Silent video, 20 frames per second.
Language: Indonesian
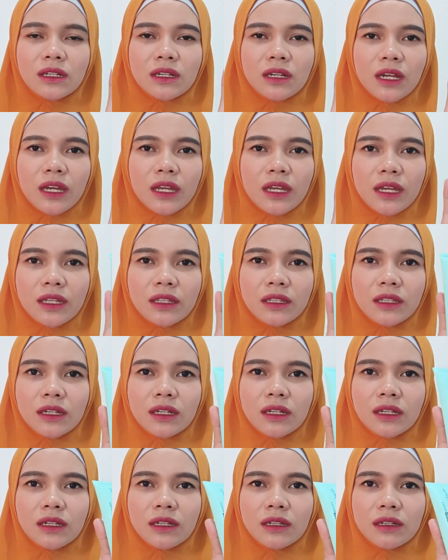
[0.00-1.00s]

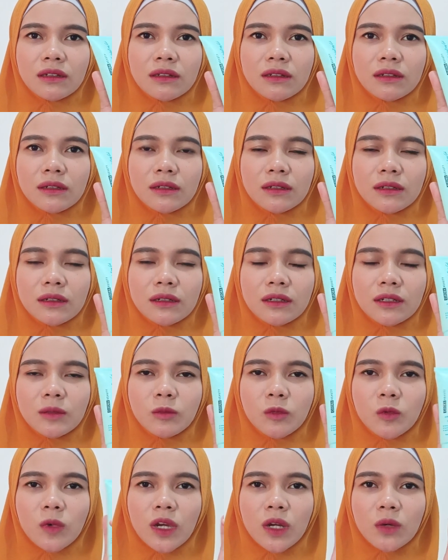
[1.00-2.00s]
kayaknya
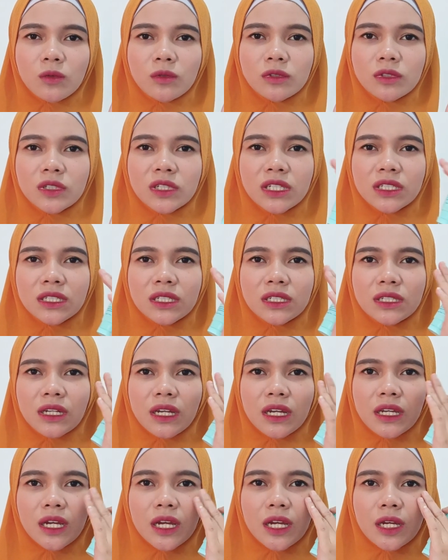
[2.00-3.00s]
uh, muka aku juga jadi
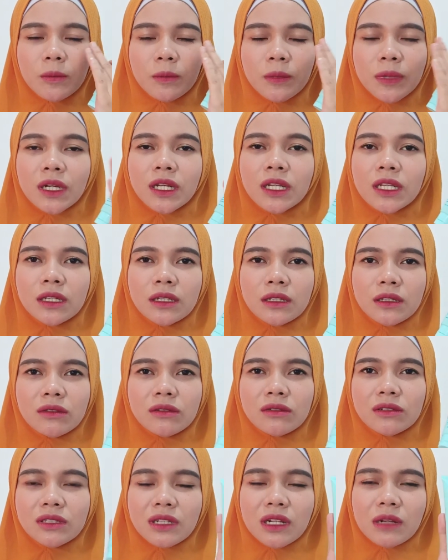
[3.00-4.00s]
kayak perih
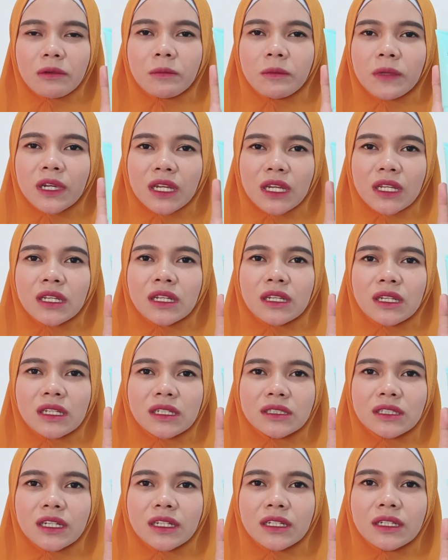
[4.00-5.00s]
gitu setelah pemakaian
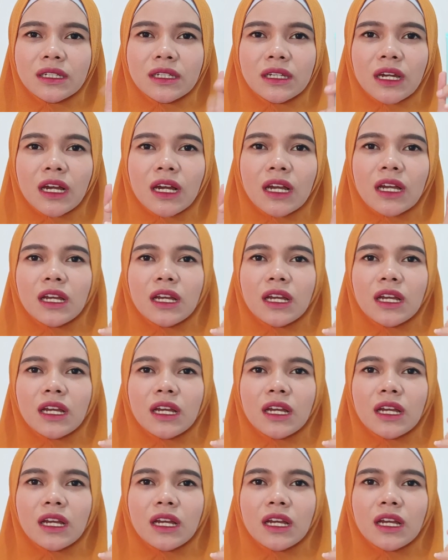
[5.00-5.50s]
ini jadi ya